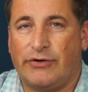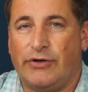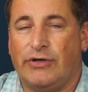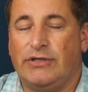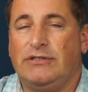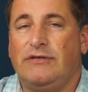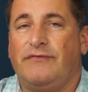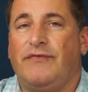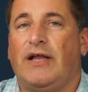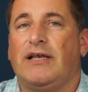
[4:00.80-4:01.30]

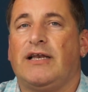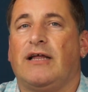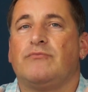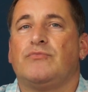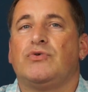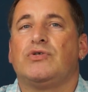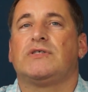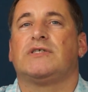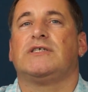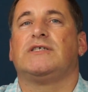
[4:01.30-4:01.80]
könnte, weil dann
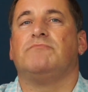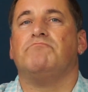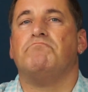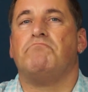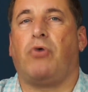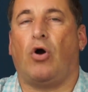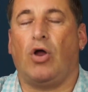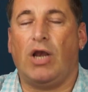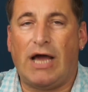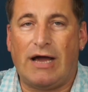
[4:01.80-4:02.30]
müsste ich einen
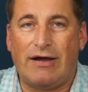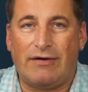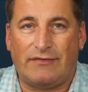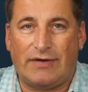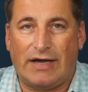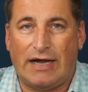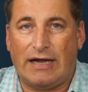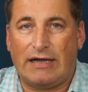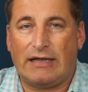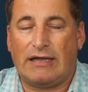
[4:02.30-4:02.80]

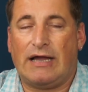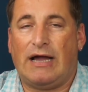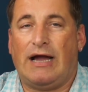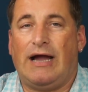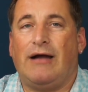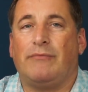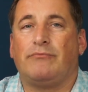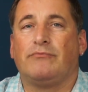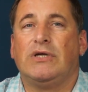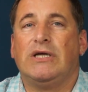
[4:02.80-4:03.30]
Bollerwagen
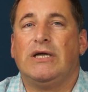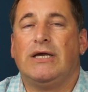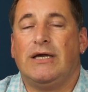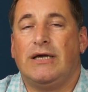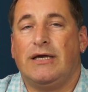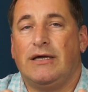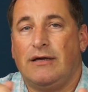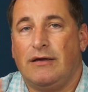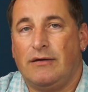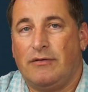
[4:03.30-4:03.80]
haben,
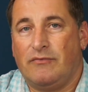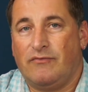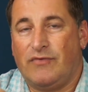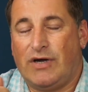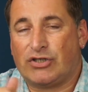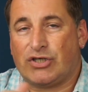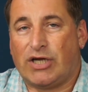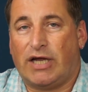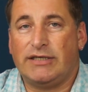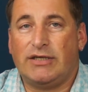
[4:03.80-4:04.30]

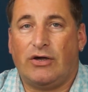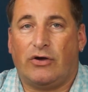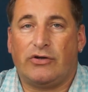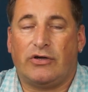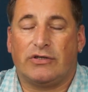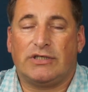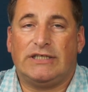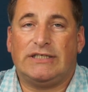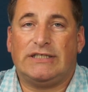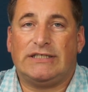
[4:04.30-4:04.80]
wahrscheinlich auch
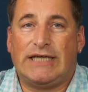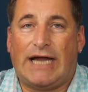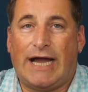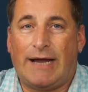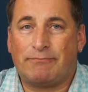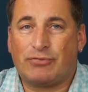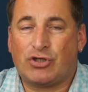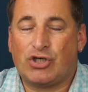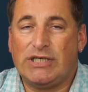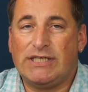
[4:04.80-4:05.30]
noch den ich
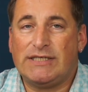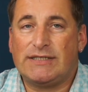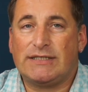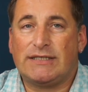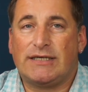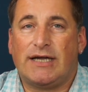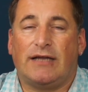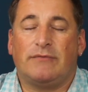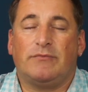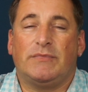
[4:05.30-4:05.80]
abschließen
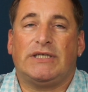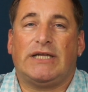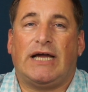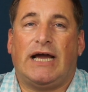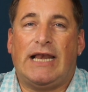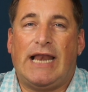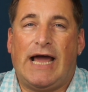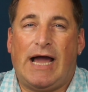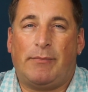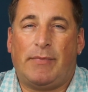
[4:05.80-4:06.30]
kann mit
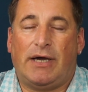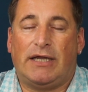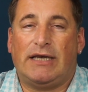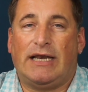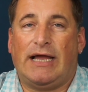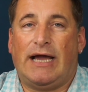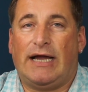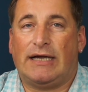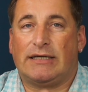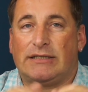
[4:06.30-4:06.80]

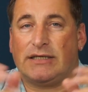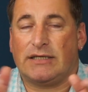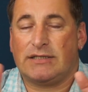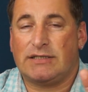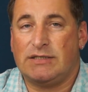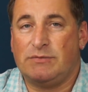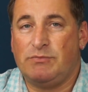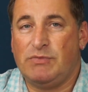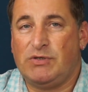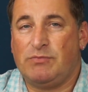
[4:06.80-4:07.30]
Alarmanlage, dass
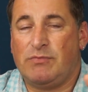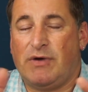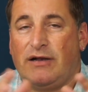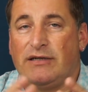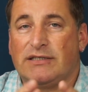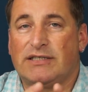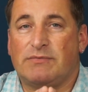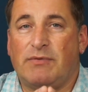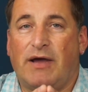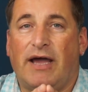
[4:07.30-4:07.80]
ich mich
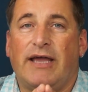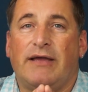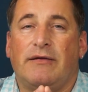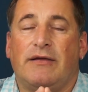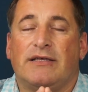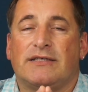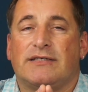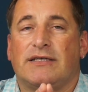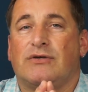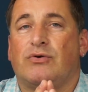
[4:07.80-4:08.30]
mal zwei
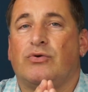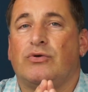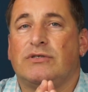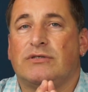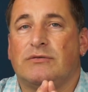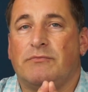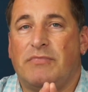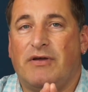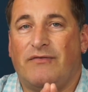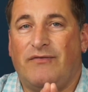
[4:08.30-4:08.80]

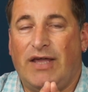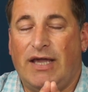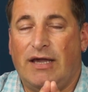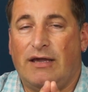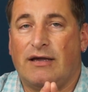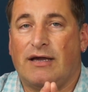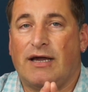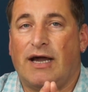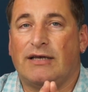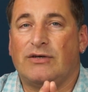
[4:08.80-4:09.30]
Sekunden
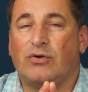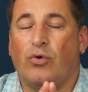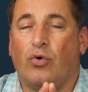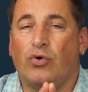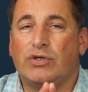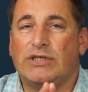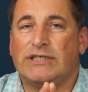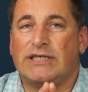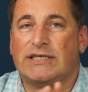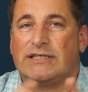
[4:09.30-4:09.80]
bewegen kann,
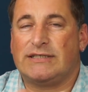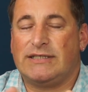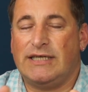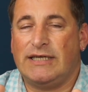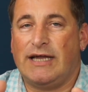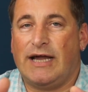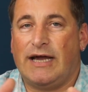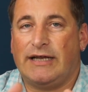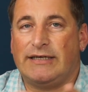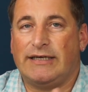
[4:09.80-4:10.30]
ohne das
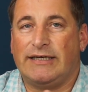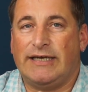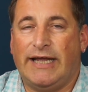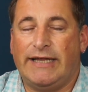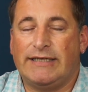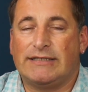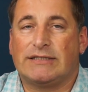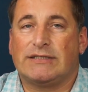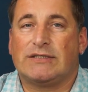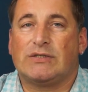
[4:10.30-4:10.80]
Ding an den
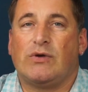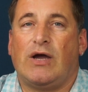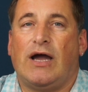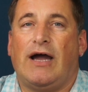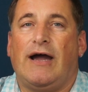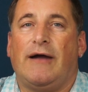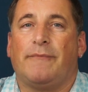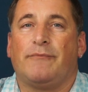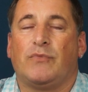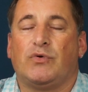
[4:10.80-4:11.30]
Händen zu
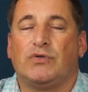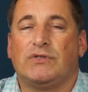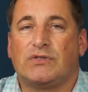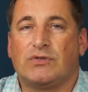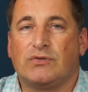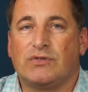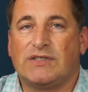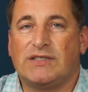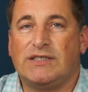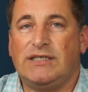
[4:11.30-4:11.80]
haben und
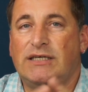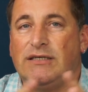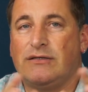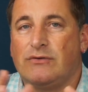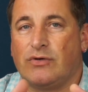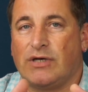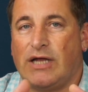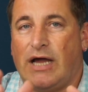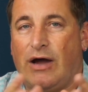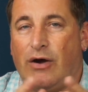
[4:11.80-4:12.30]
zu ziehen
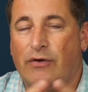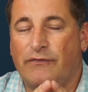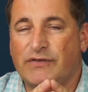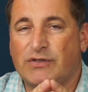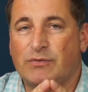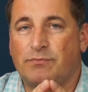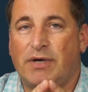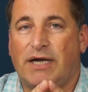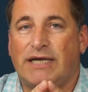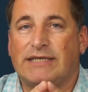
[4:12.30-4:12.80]
oder
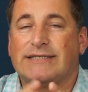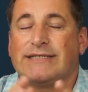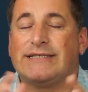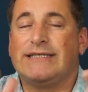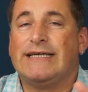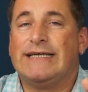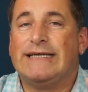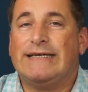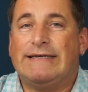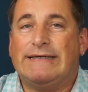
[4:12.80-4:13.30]
aufzupassen,
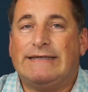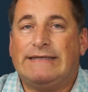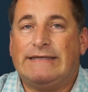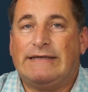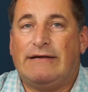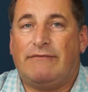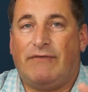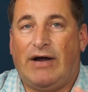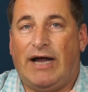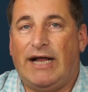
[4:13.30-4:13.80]

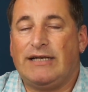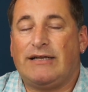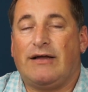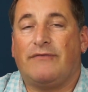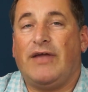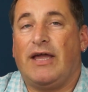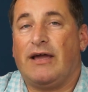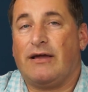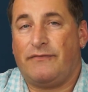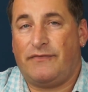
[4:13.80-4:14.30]
weil da
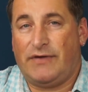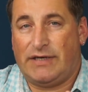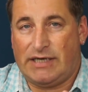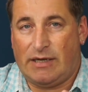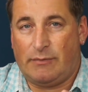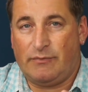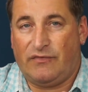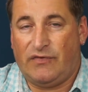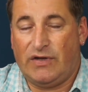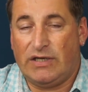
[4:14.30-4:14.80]
wäre
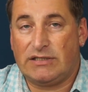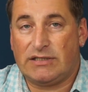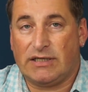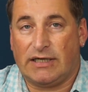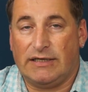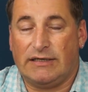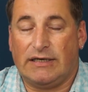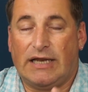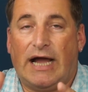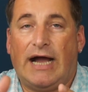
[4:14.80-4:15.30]
verdammt viel
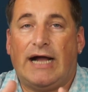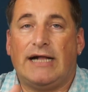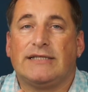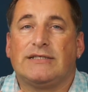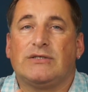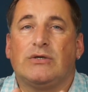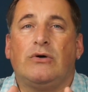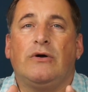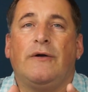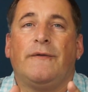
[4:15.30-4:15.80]
drin.
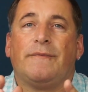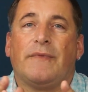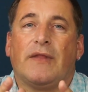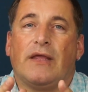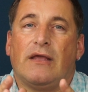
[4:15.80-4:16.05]
Also,